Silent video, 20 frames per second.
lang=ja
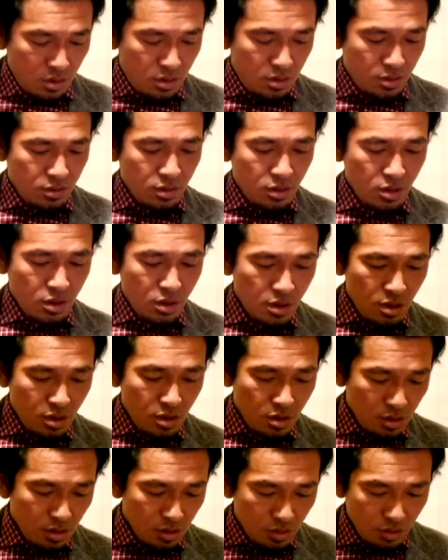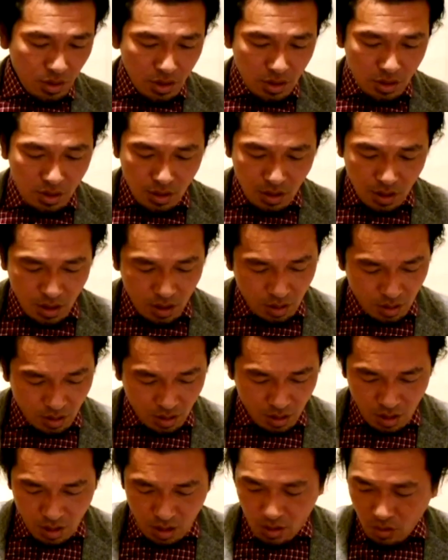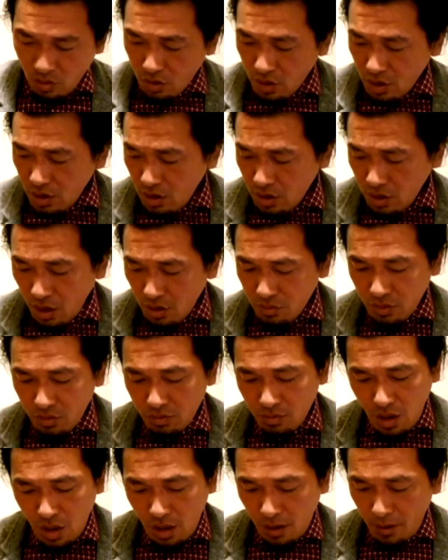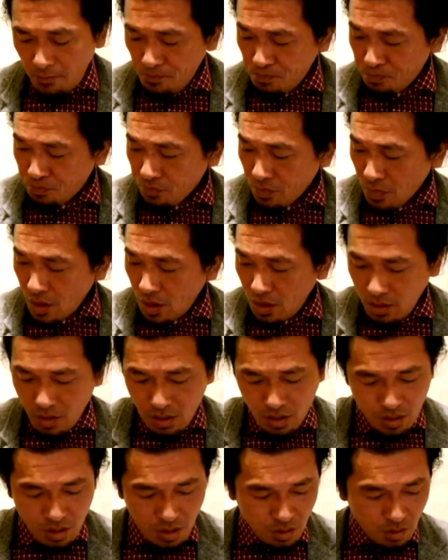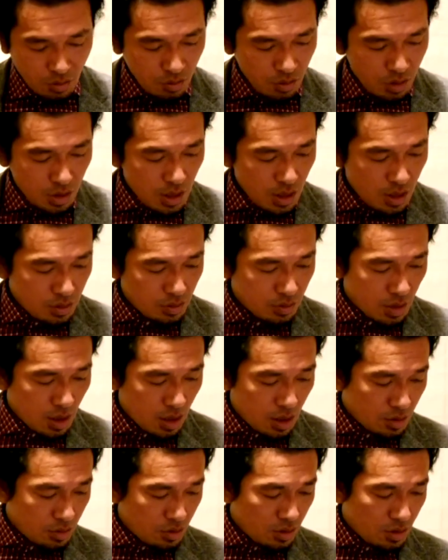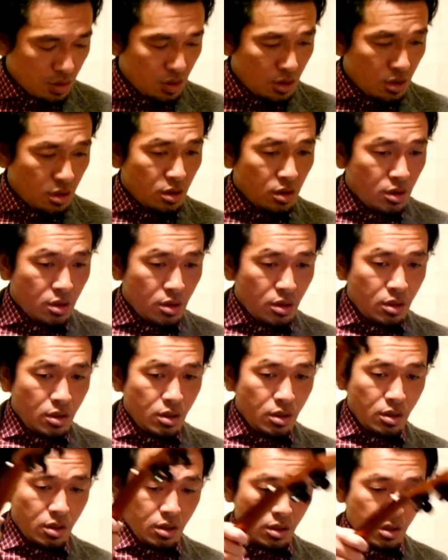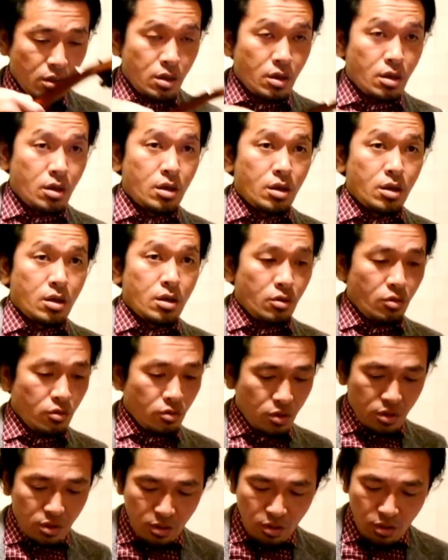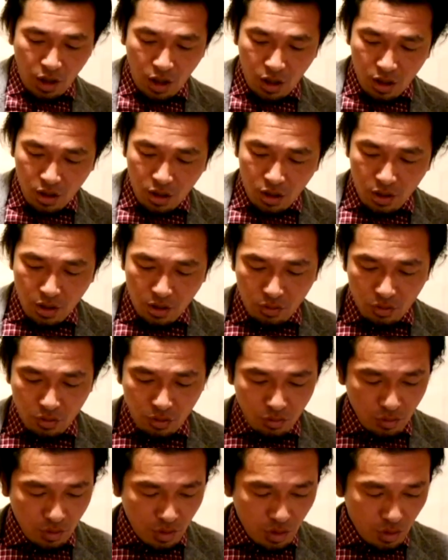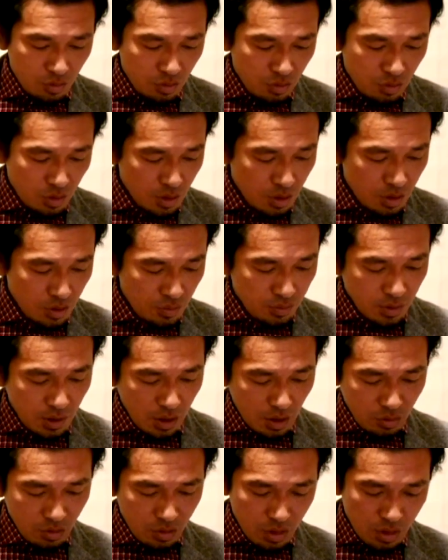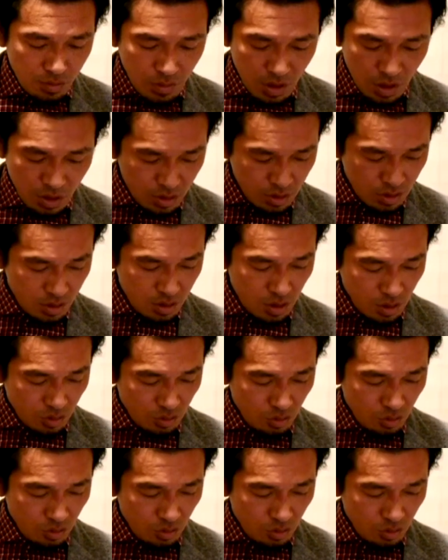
で隣接はしてないんでこれで多分まあ結構リアルな、えー温湿度測れると思うんでこれで蓋をしましてと、